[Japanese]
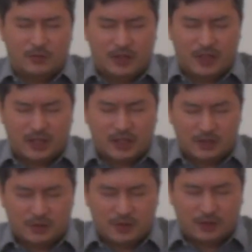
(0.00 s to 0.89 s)
民に
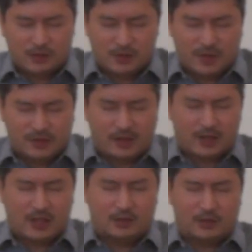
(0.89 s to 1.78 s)
70年後示さ
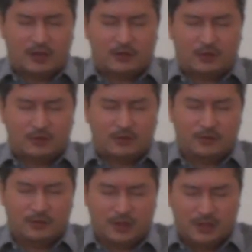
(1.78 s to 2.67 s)
れたあの約束の
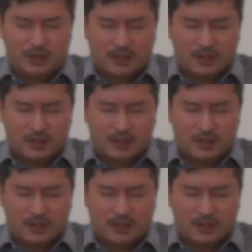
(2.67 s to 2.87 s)
ように